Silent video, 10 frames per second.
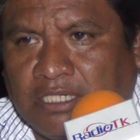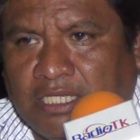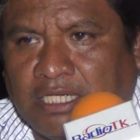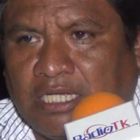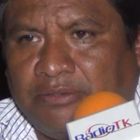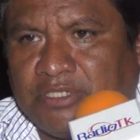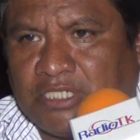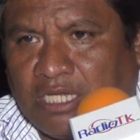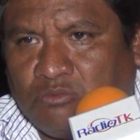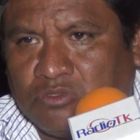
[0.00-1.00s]
que
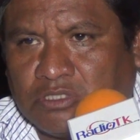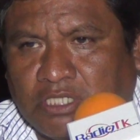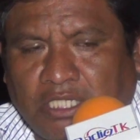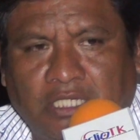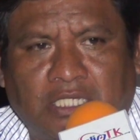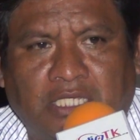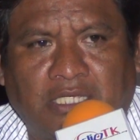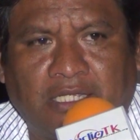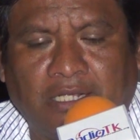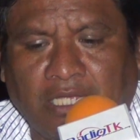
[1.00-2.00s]
encabezamos y
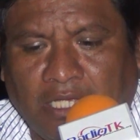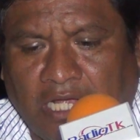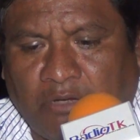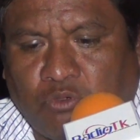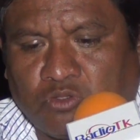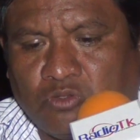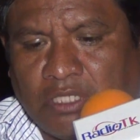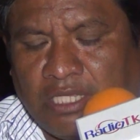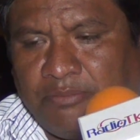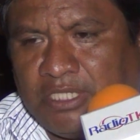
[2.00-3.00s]
que
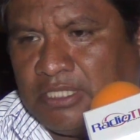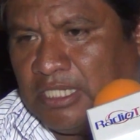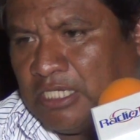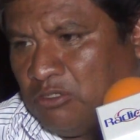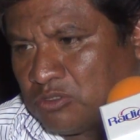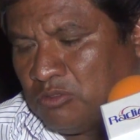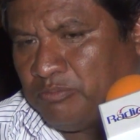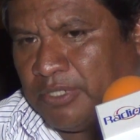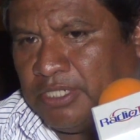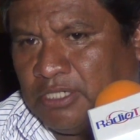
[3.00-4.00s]
afortunadamente aquí los
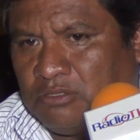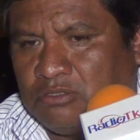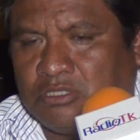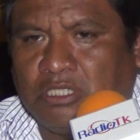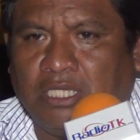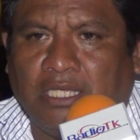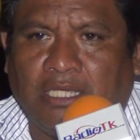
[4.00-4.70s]
compañeros